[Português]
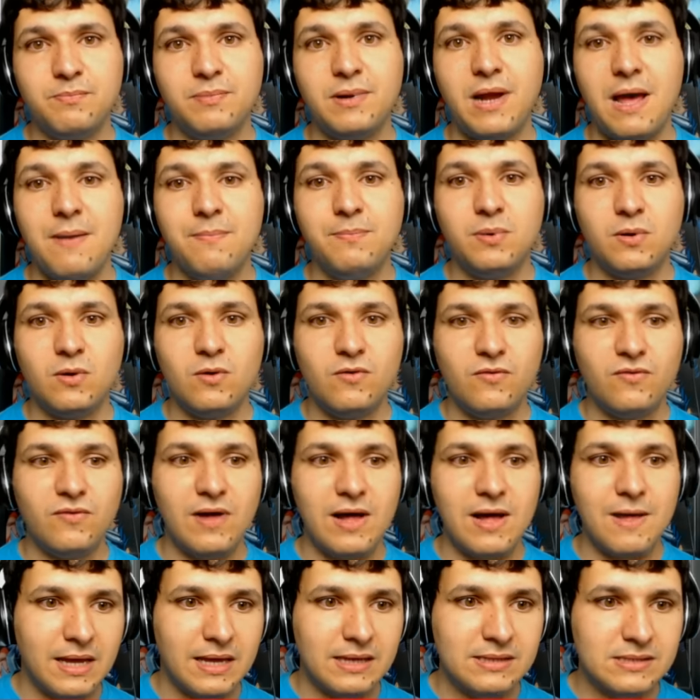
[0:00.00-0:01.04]
para
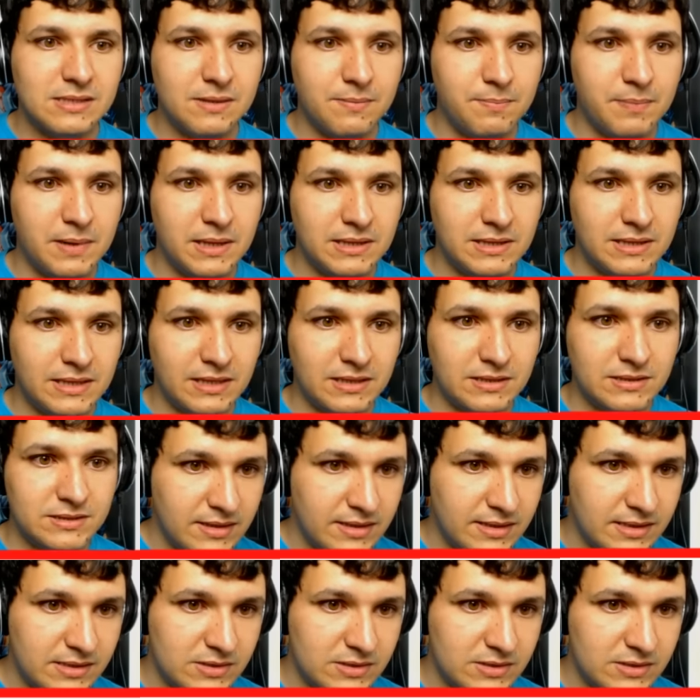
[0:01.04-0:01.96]
aprovar essa patente.